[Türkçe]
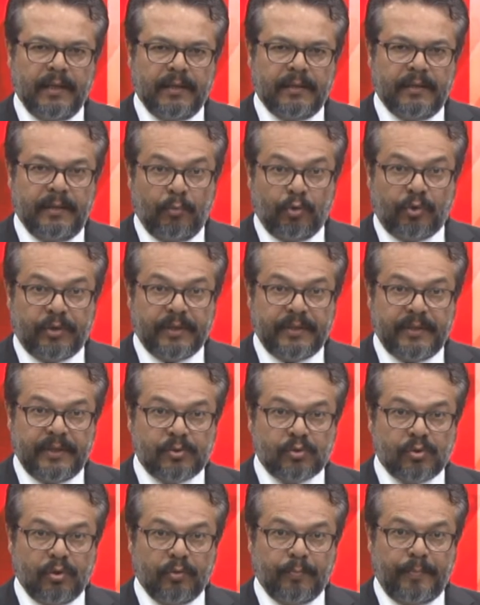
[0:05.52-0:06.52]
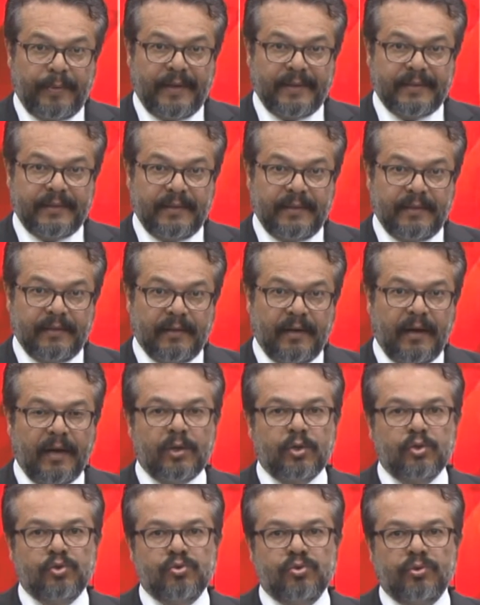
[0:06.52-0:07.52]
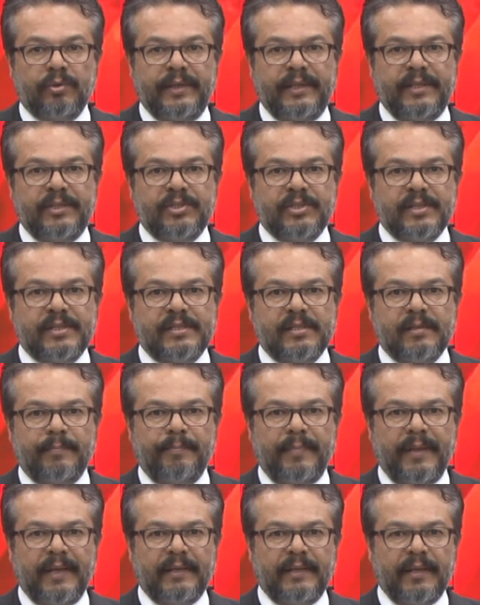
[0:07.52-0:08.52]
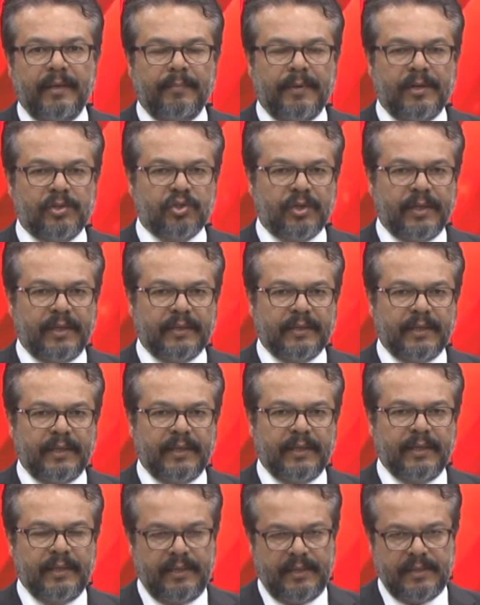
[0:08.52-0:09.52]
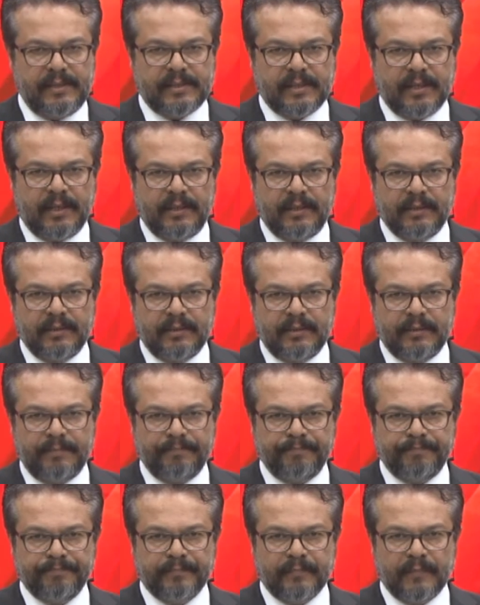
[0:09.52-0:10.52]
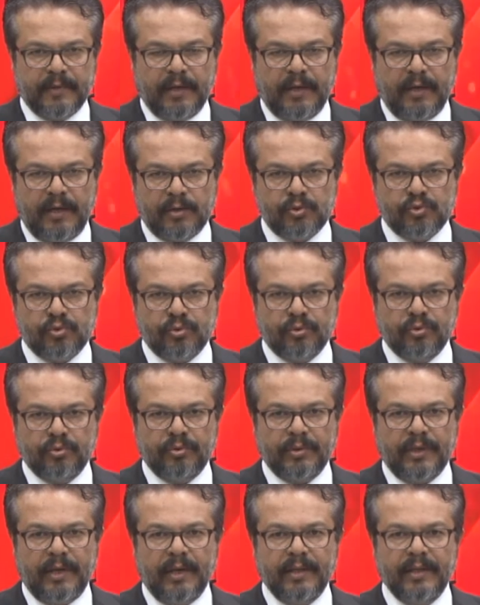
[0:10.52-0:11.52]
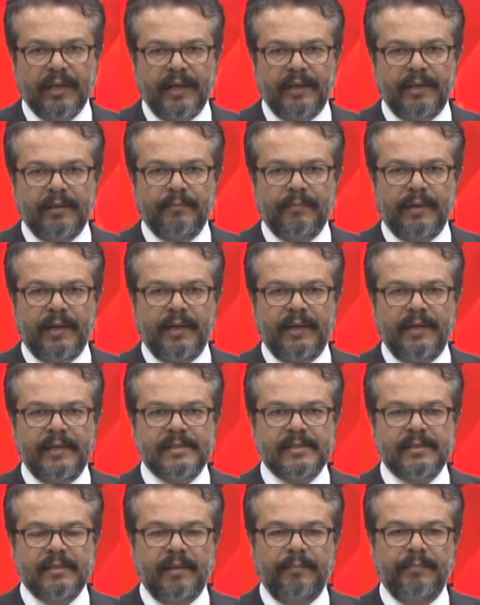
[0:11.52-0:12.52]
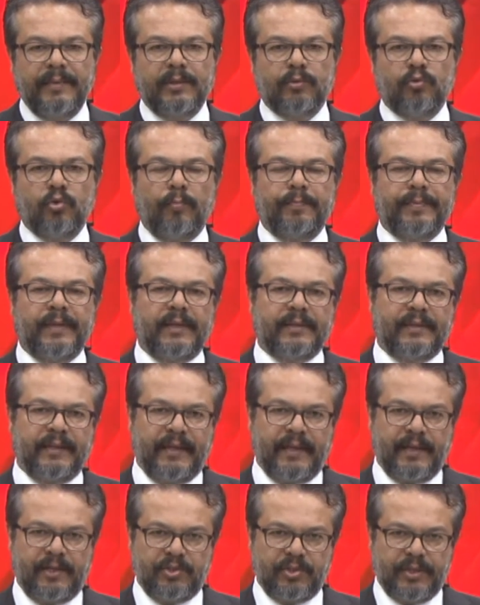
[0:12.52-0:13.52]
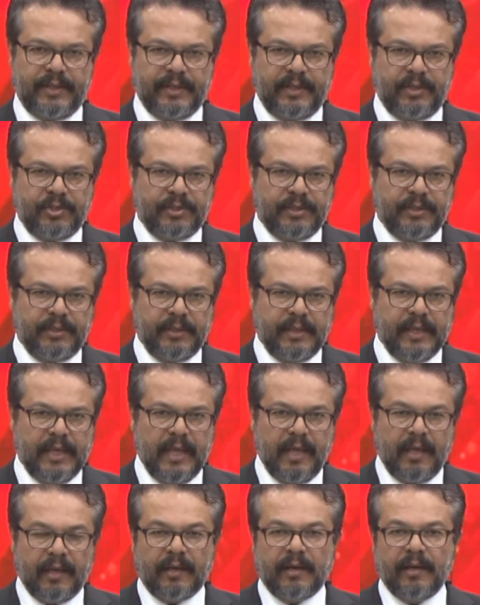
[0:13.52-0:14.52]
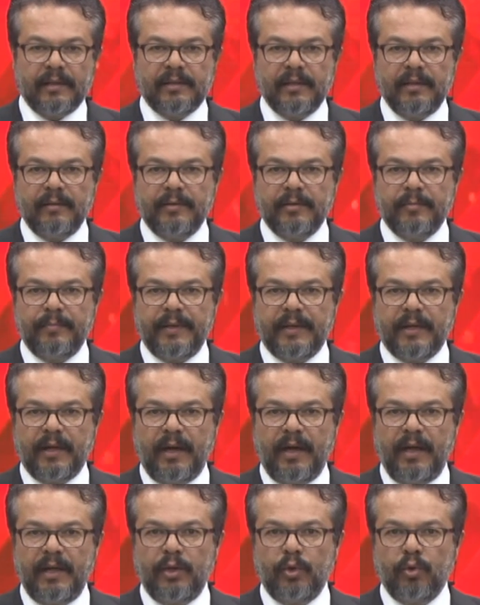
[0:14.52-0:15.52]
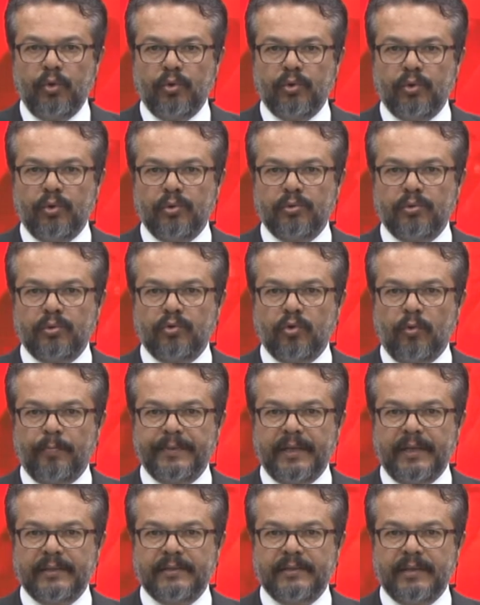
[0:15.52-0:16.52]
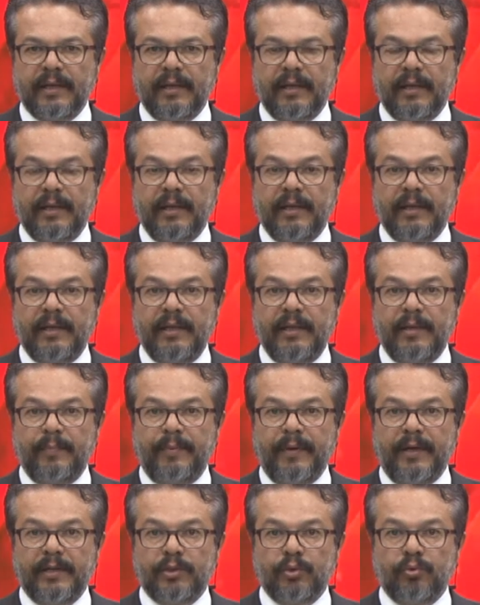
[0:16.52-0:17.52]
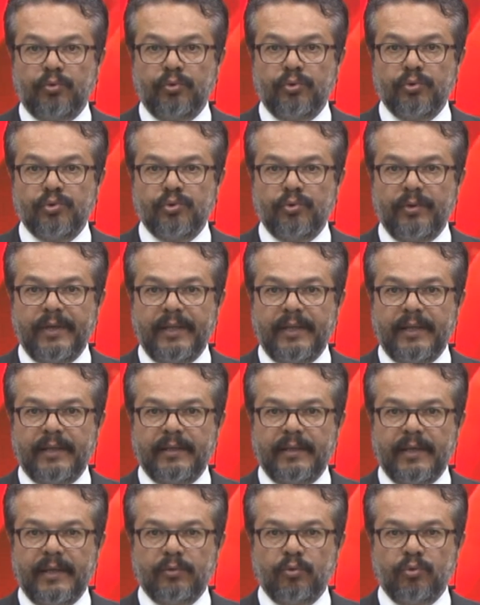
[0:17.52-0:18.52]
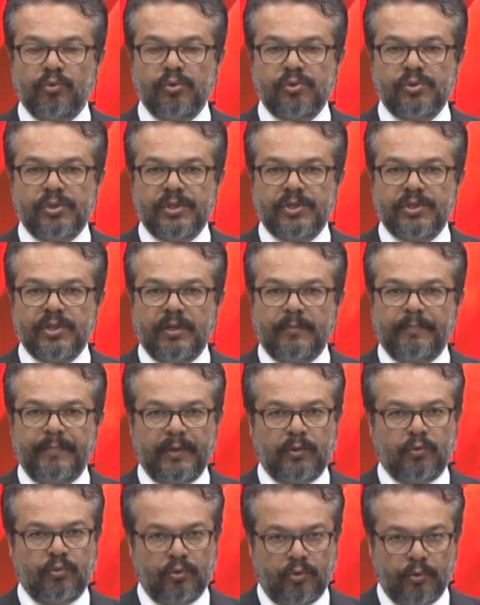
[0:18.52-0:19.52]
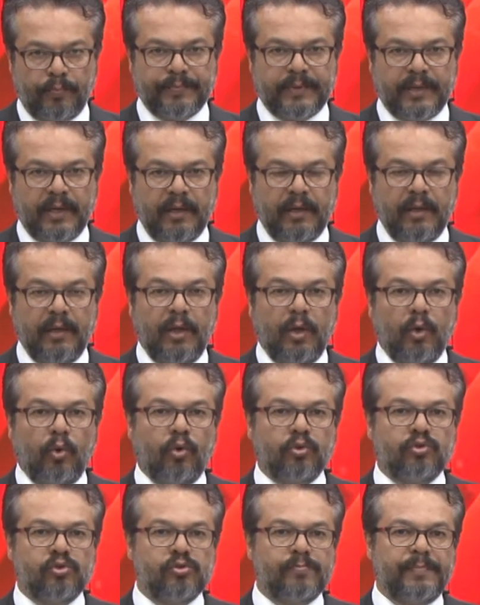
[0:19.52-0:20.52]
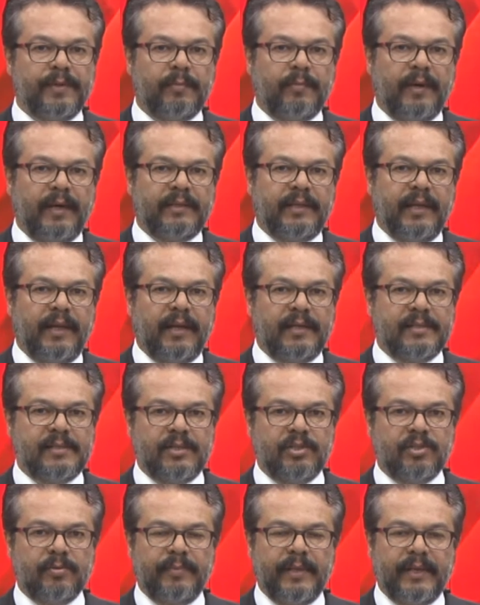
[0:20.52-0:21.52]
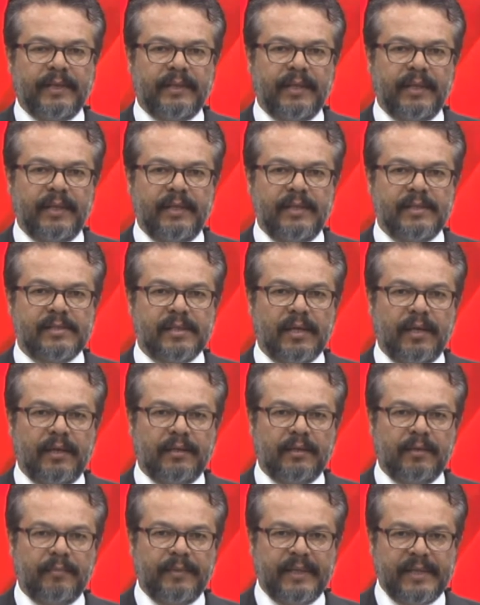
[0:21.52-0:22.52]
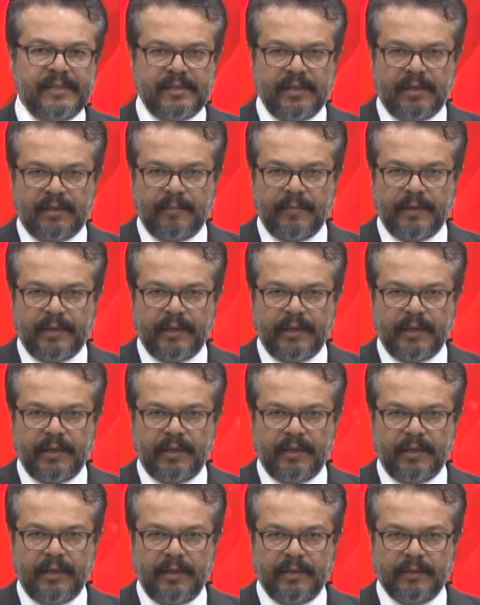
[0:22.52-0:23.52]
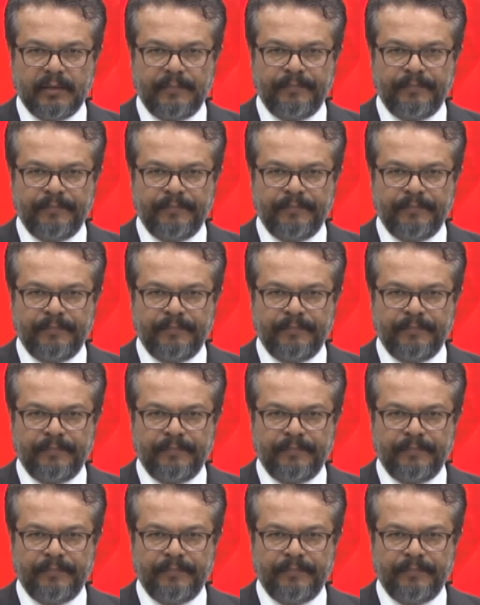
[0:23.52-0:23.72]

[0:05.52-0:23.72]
Demokratik Sol Parti'nin Aksu ilçesi belediye başkan adayı İsa Yıldırım, Aksu'nun Alaylı mahallesinde bir toplantı gerçekleştirdi. Katılımın bir hayli yoğun olduğu toplantıda İyi Parti kurucu üyelerinden 30 kişilik bir grup da 31 Mart yerel seçimlerinde İsa Yıldırım'ı destekleme kararı aldı.